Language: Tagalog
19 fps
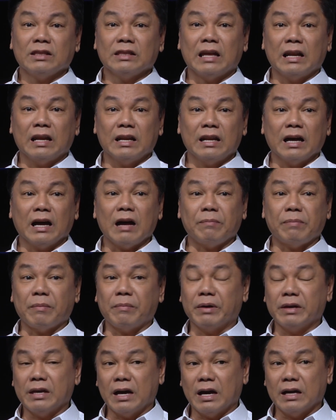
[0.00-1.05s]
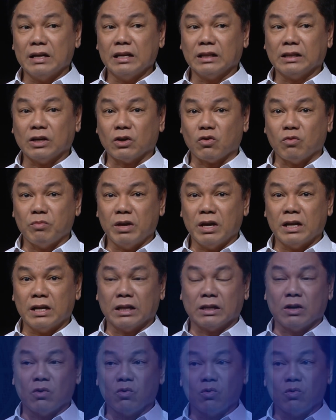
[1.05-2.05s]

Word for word: dala ng kapabayaan at karumihan at